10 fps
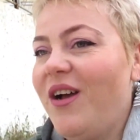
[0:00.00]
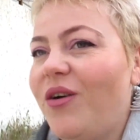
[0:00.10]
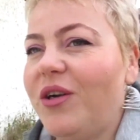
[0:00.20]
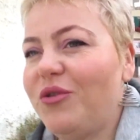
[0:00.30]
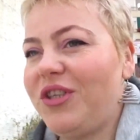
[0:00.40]
Ну,
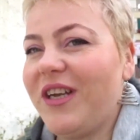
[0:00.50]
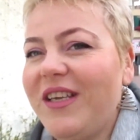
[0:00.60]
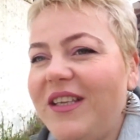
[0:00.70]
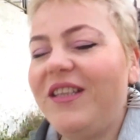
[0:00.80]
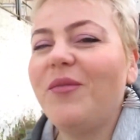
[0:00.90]
короче,
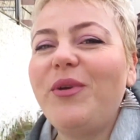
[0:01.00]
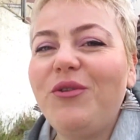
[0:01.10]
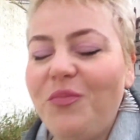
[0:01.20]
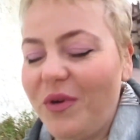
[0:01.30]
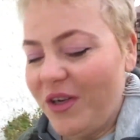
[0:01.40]
какие-то я
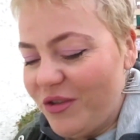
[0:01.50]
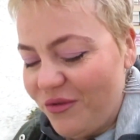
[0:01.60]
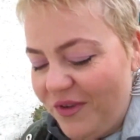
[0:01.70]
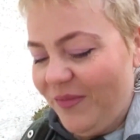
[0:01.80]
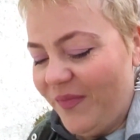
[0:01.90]
приду, покажу
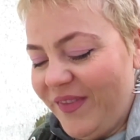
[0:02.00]
вам.